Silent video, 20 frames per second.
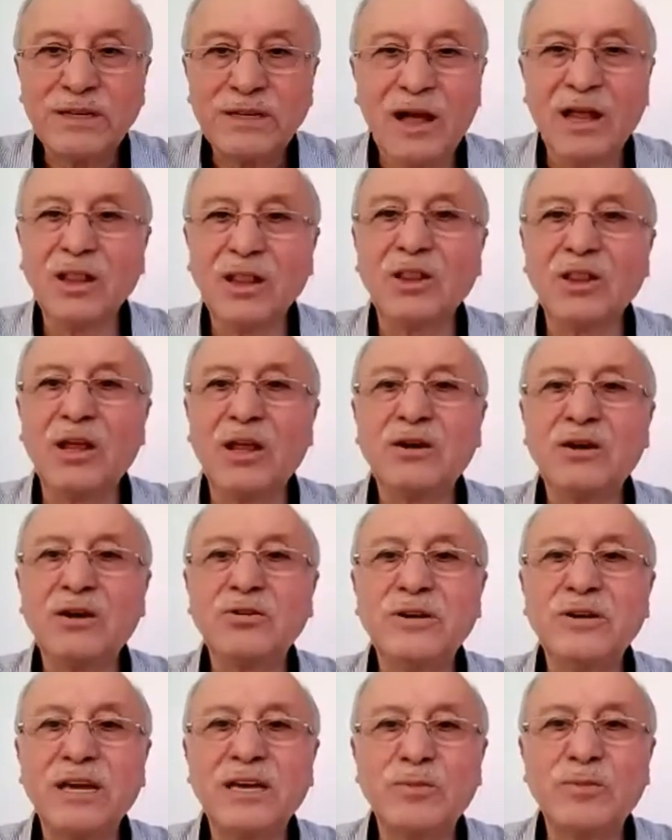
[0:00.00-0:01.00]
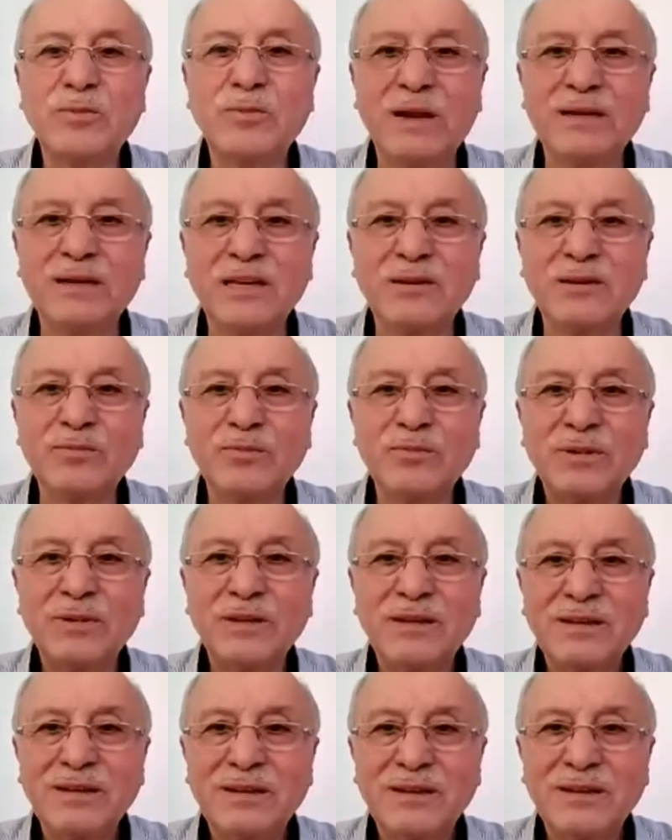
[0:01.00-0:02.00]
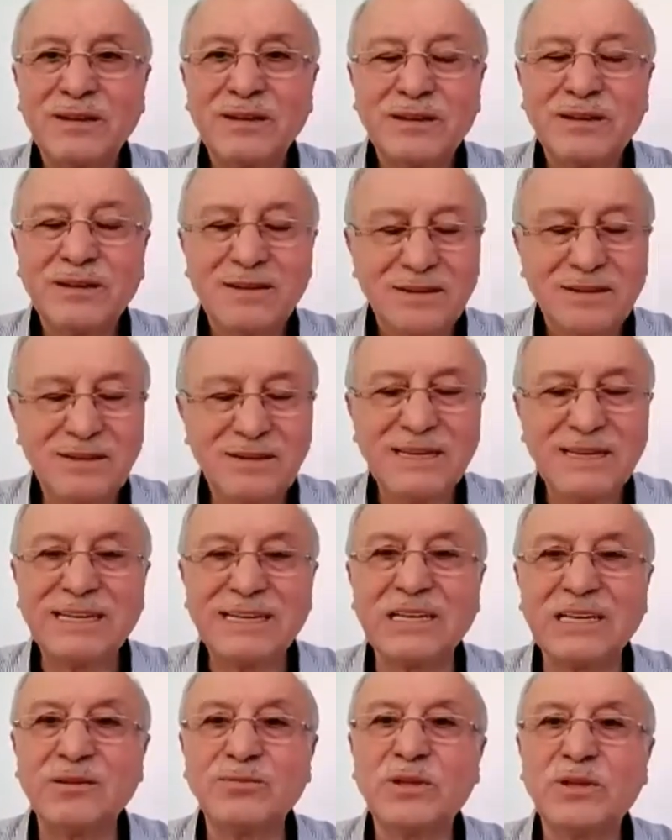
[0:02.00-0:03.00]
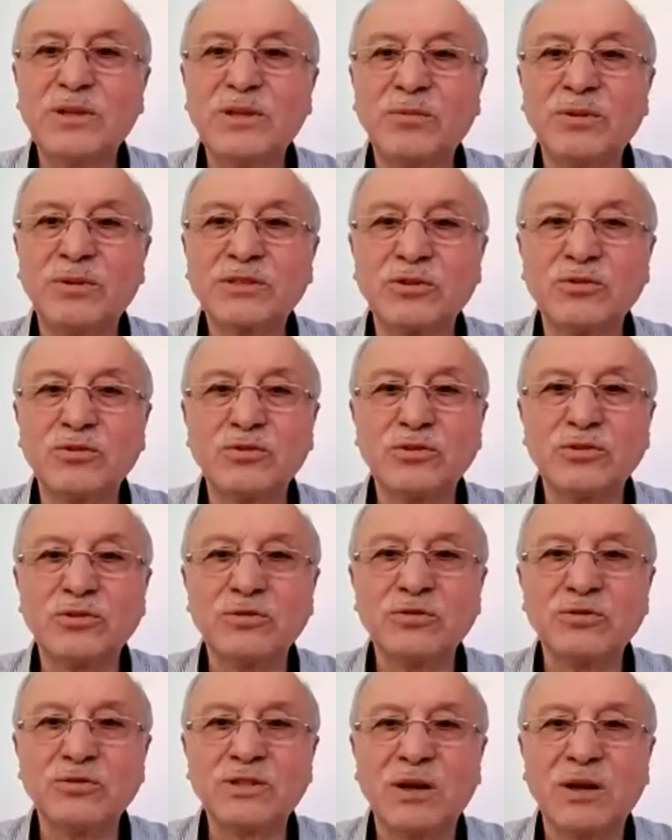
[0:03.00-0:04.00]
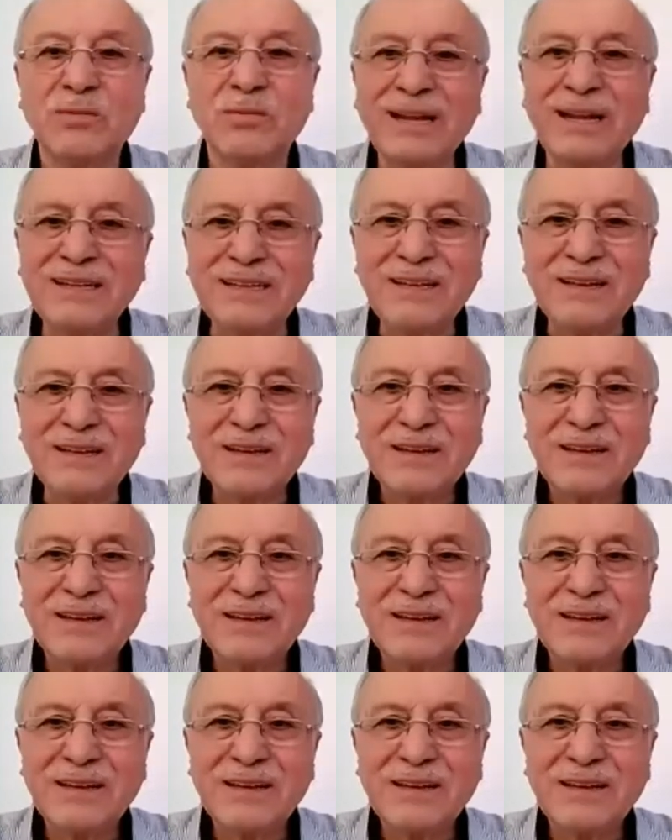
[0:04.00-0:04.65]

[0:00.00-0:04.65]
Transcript: Allahu Ekber deyip niyet edip namaza durduğun zaman